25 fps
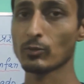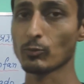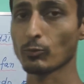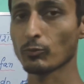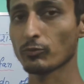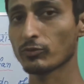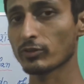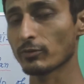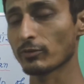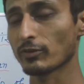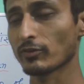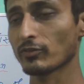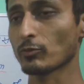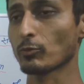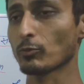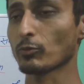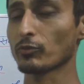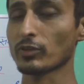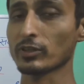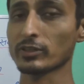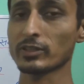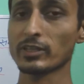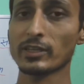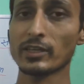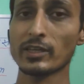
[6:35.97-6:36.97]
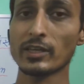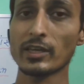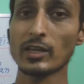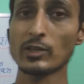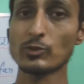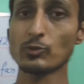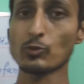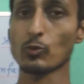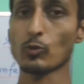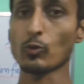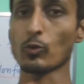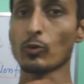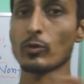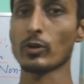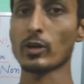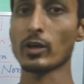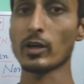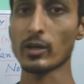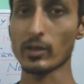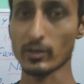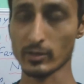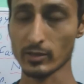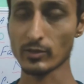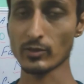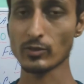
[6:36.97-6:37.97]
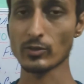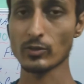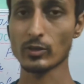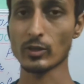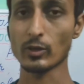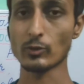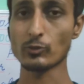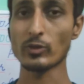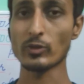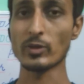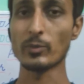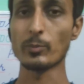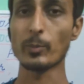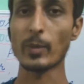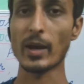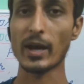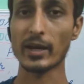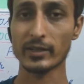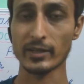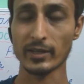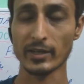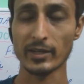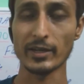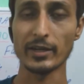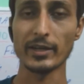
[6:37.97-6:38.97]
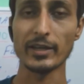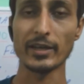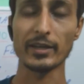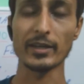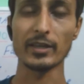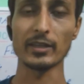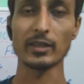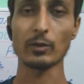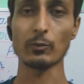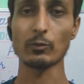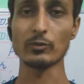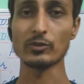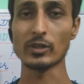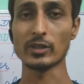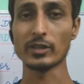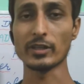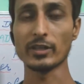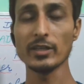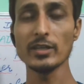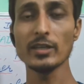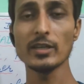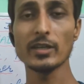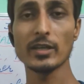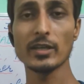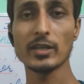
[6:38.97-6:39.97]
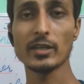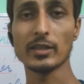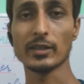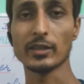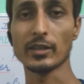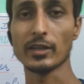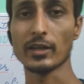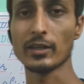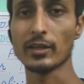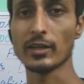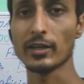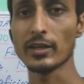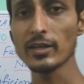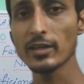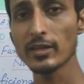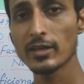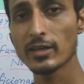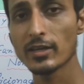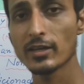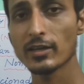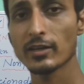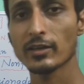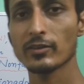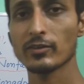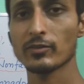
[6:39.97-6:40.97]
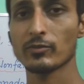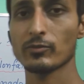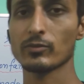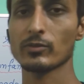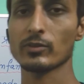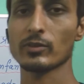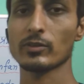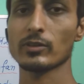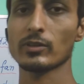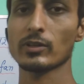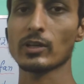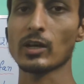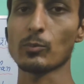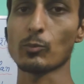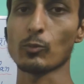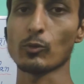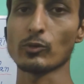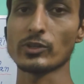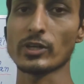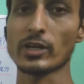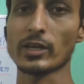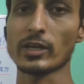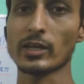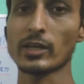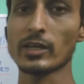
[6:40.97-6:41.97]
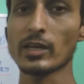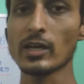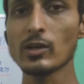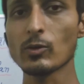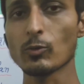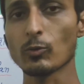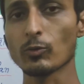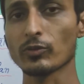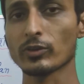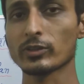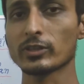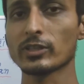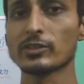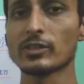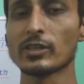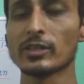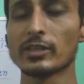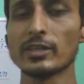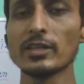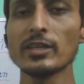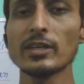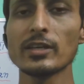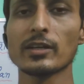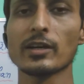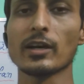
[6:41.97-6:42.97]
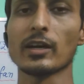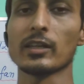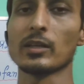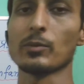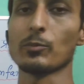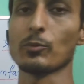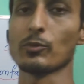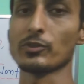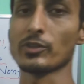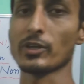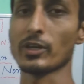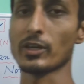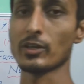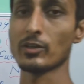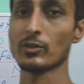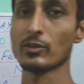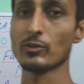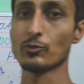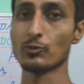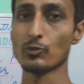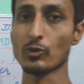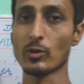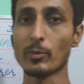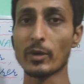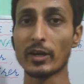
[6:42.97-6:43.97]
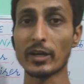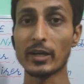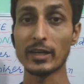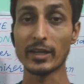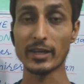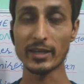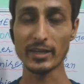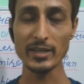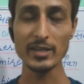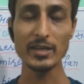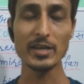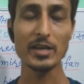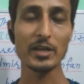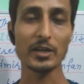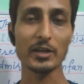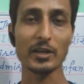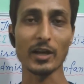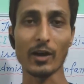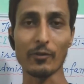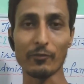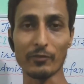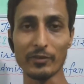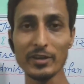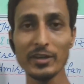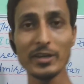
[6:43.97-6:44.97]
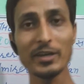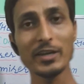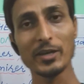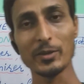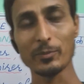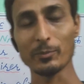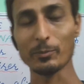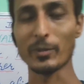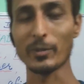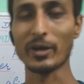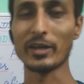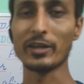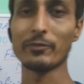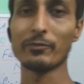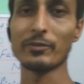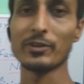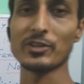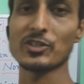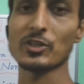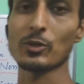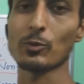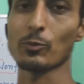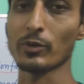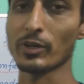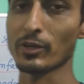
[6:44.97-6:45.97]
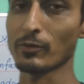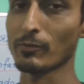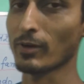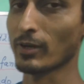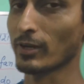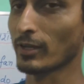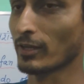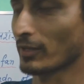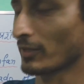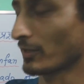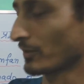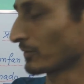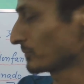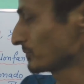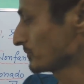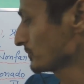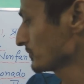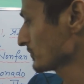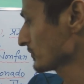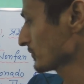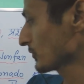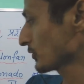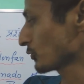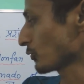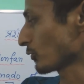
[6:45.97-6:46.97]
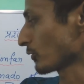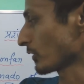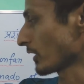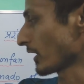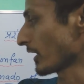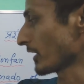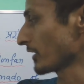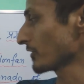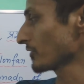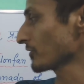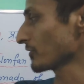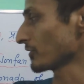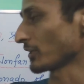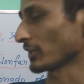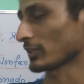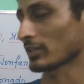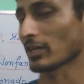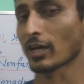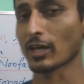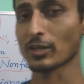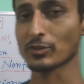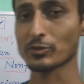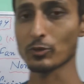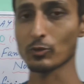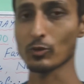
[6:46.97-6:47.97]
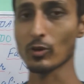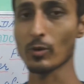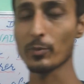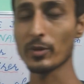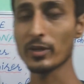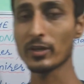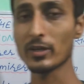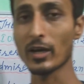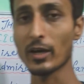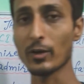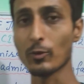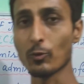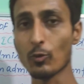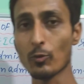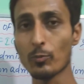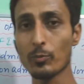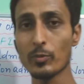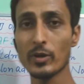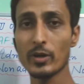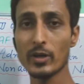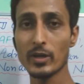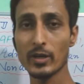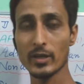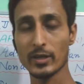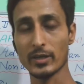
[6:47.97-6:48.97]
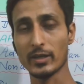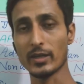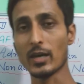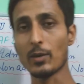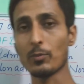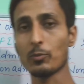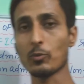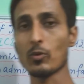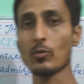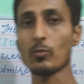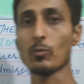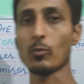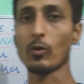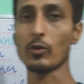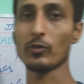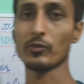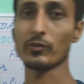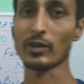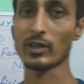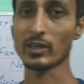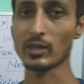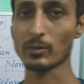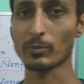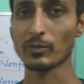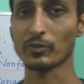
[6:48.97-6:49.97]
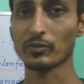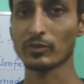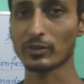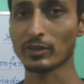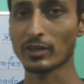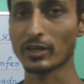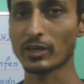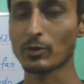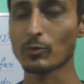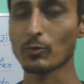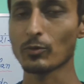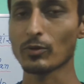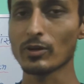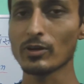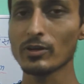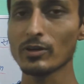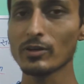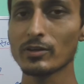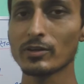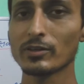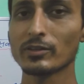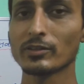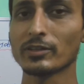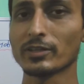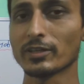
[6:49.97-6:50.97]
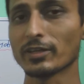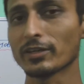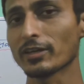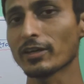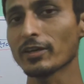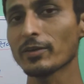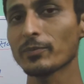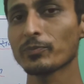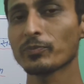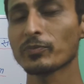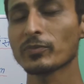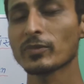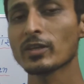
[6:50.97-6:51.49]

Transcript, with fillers: उसकी वजह से हो सकता है कि ये जो कोरोना का जो इम्पैक्ट है इंडिया के अंदर वो जल्दी ही धीरे धीरे कम हो जाएगा या हो सकता है जल्दी खत्म हो जाए जो हमारे लिए ही काफ़ी बेनिफिशियल होने वाला है सो so गाइस ये था आज का टॉपिक आई होप ये आपको बहुत ज़्यादा पसंद आया होगा ठीक है